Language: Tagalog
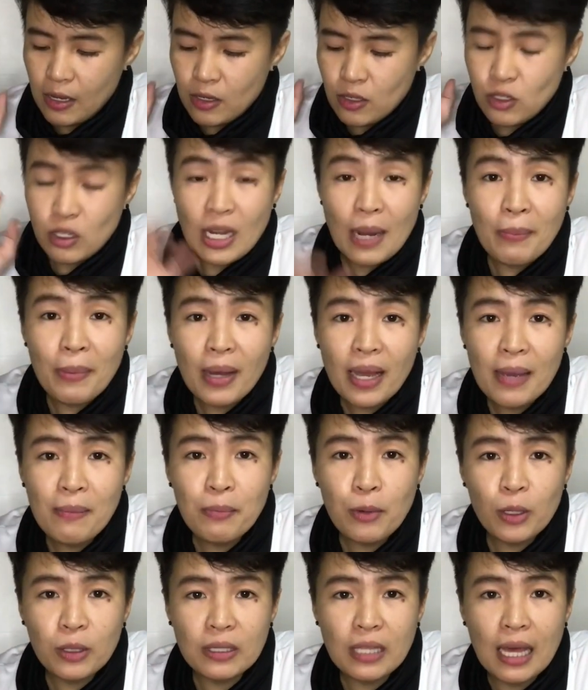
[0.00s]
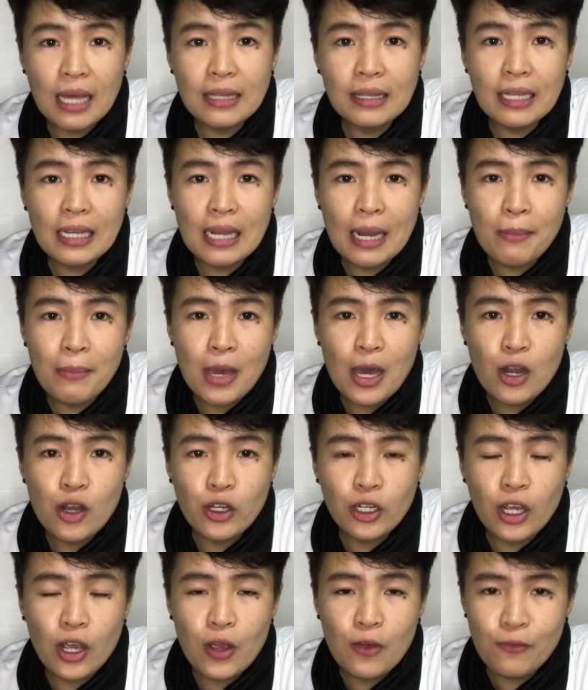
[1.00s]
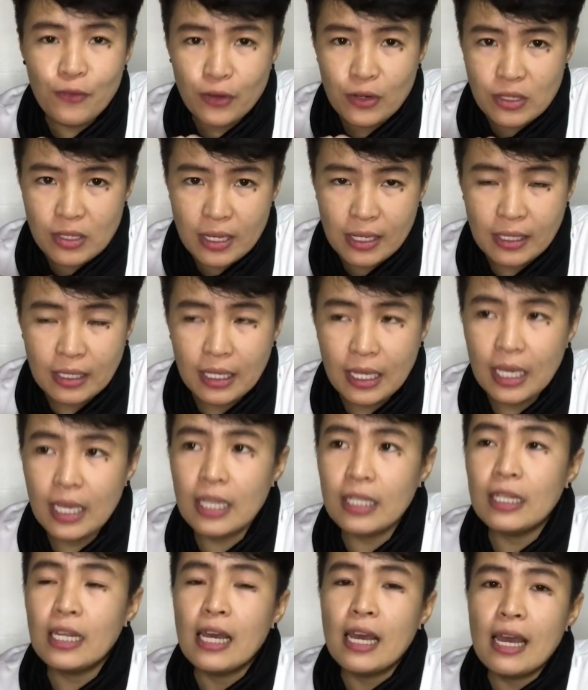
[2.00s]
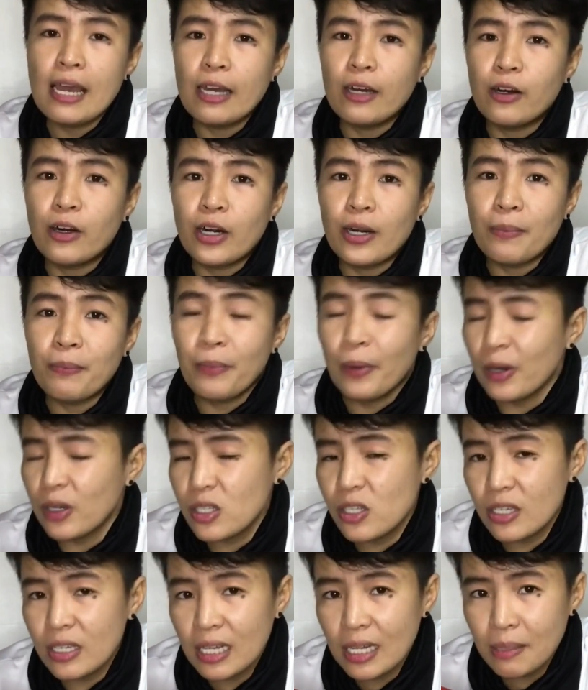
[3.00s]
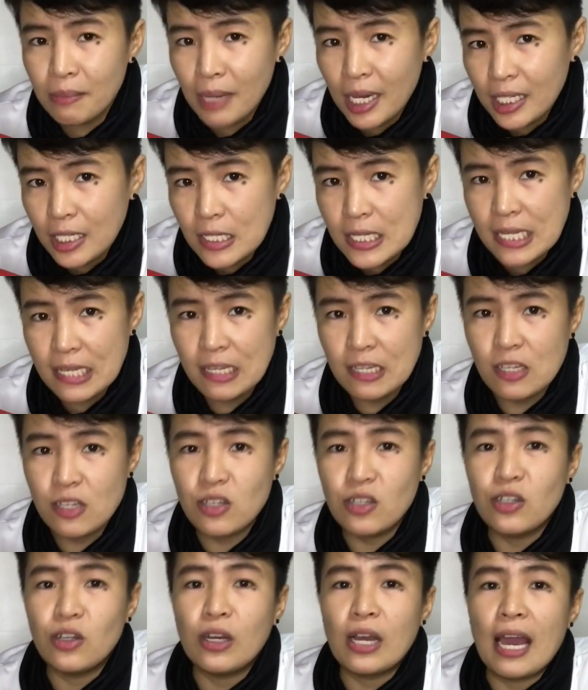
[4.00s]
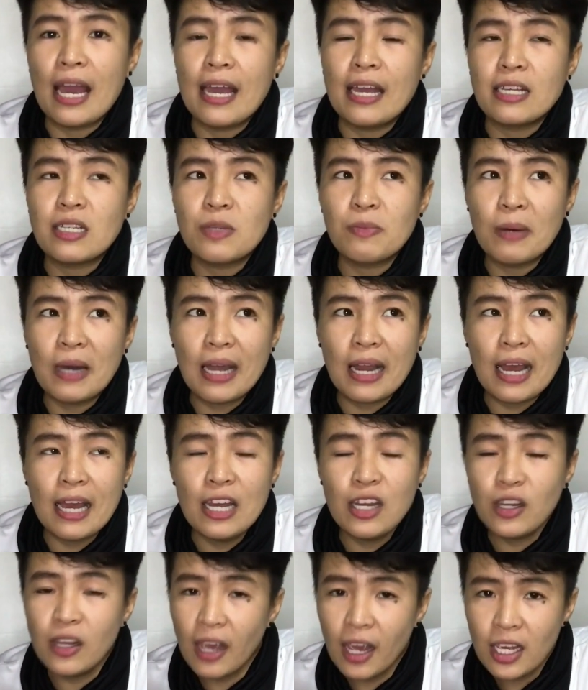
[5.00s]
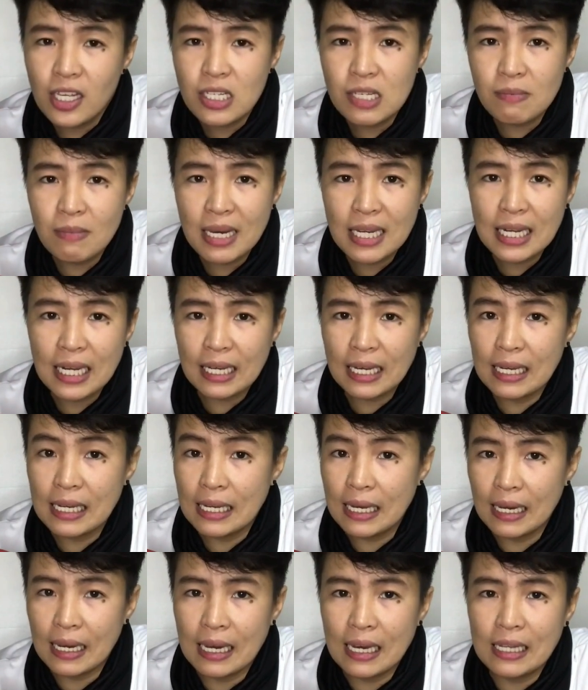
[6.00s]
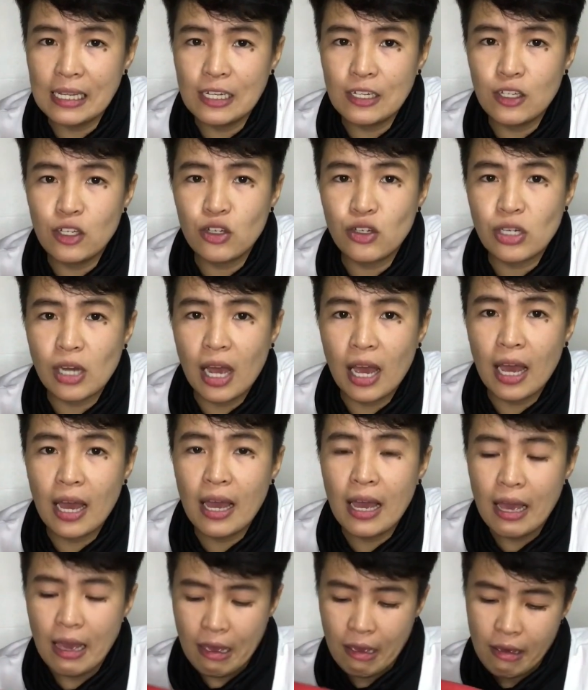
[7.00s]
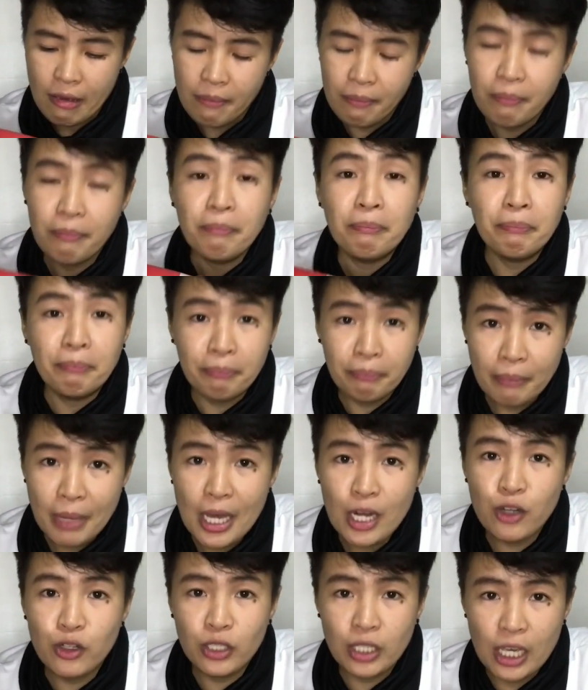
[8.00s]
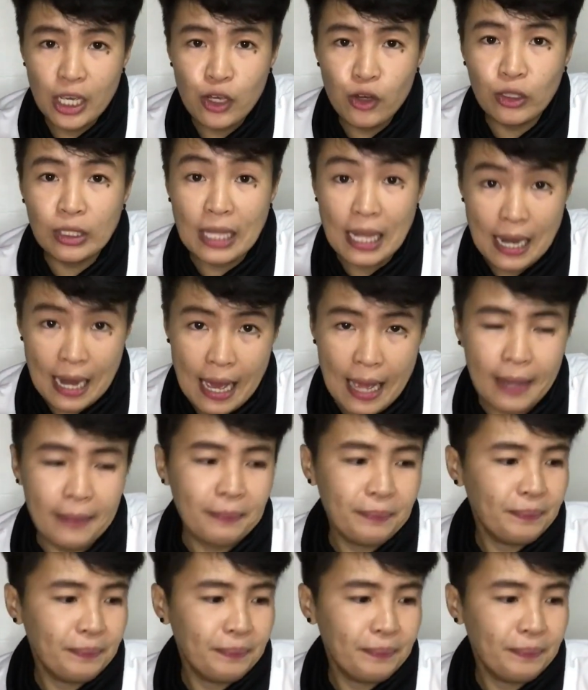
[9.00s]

So, napaka-importante na meron kayong first aid kit or personal medicines nyo guys para in case man nakailanganin nyo siya, meron kayong dala.